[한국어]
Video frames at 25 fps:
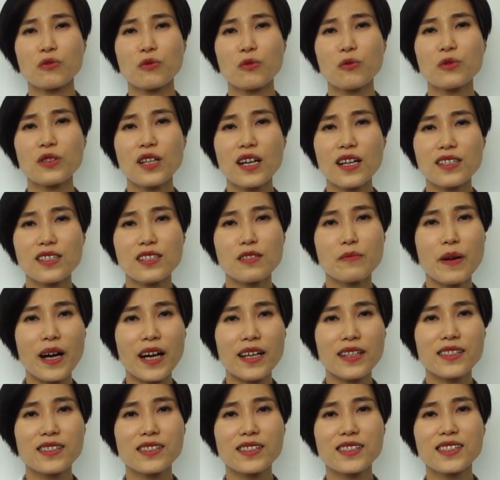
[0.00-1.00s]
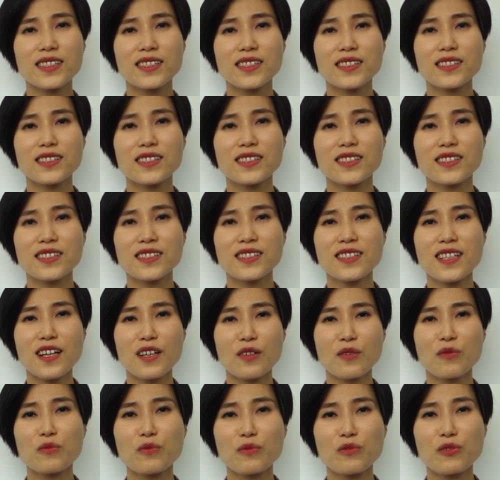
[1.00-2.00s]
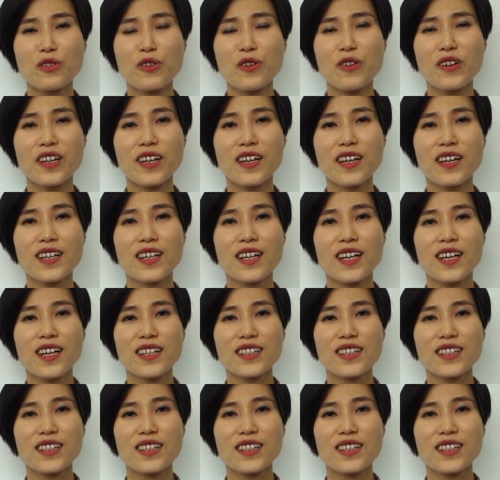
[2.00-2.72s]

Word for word: 또 다시 받을 그 의사로부터의